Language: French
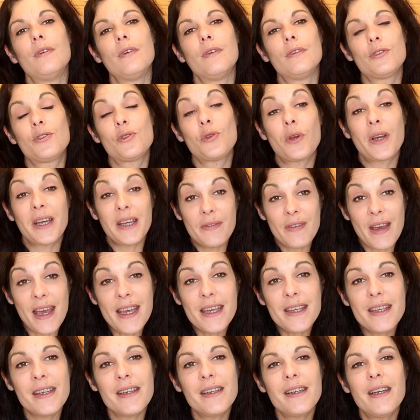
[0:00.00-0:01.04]
se
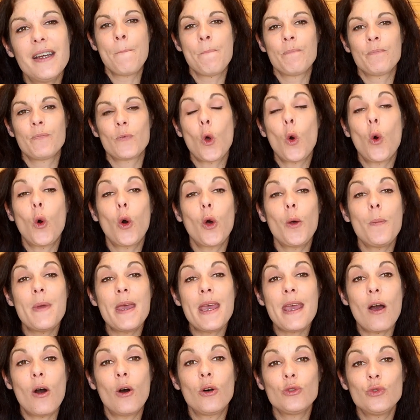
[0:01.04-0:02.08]
réveille, on
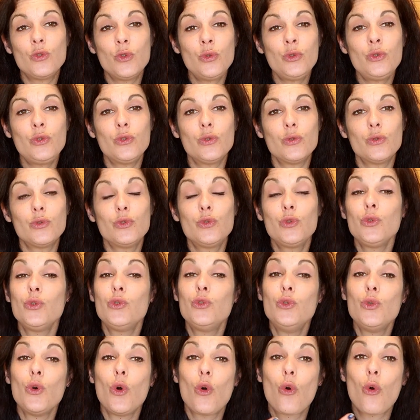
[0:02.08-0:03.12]
remet en doute toutes
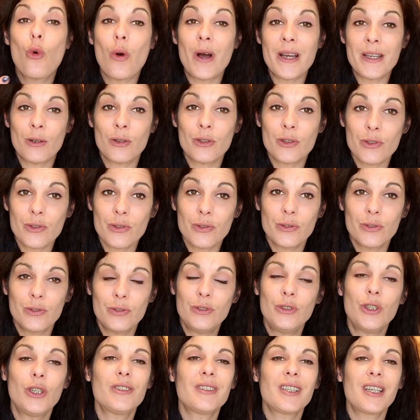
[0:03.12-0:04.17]
nos croyances,
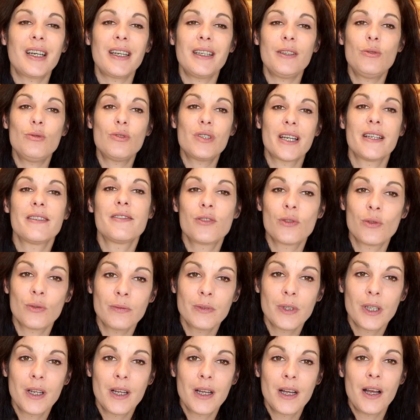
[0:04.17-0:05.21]
notre éducation
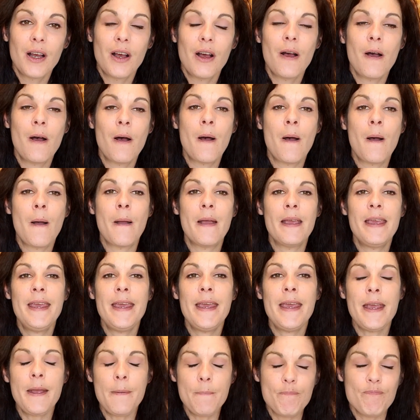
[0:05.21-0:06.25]
euh,
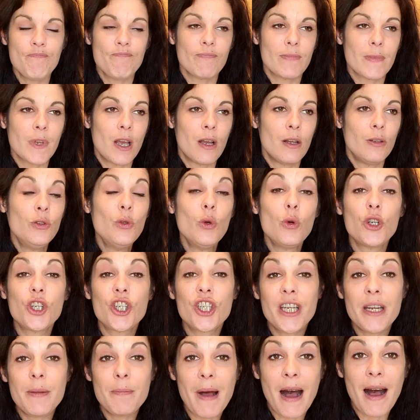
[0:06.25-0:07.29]
et nos
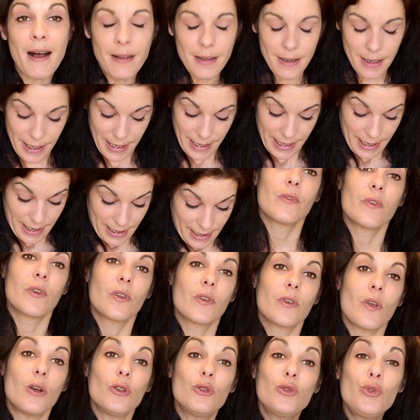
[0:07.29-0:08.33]
schémas
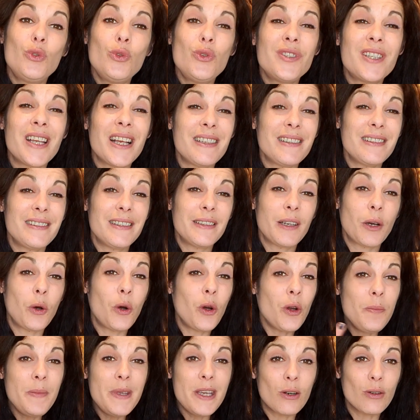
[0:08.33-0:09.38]
tout ça s'est
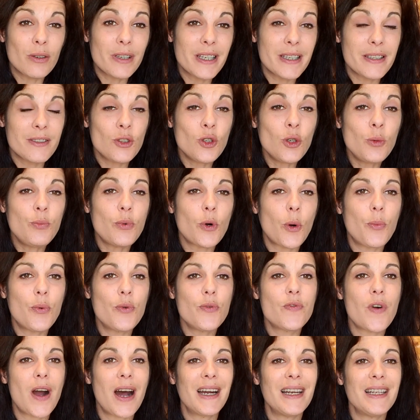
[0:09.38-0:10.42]
remis en question pour
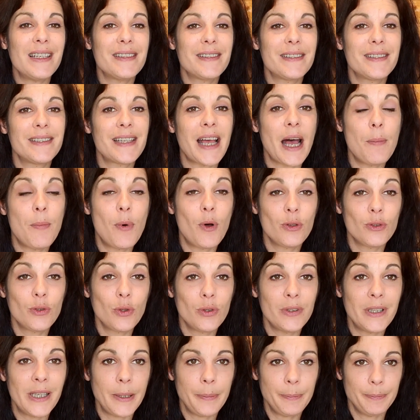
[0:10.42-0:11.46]
pouvoir les
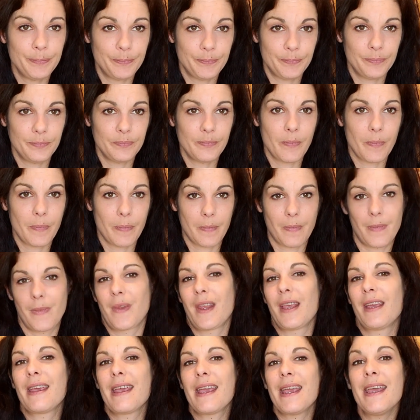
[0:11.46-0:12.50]
abandonner.
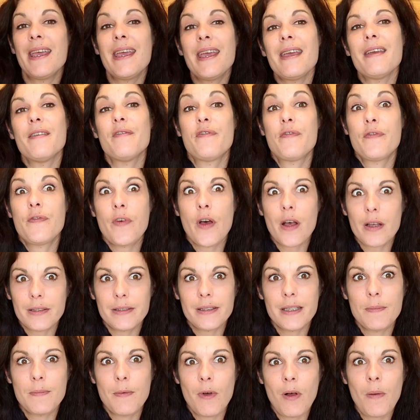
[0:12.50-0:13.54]
Et
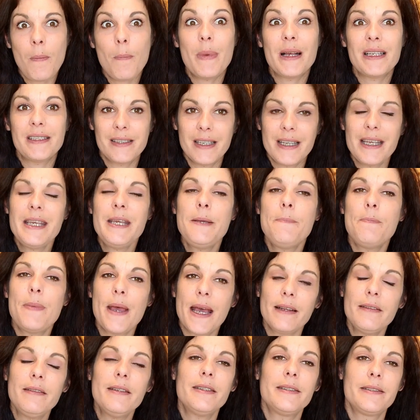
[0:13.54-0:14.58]
forcément, bah, c'est
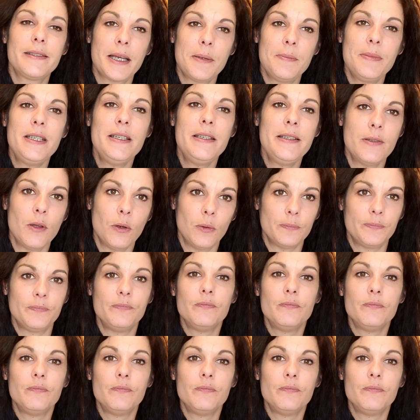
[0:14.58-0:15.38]
hyper déstabilisant.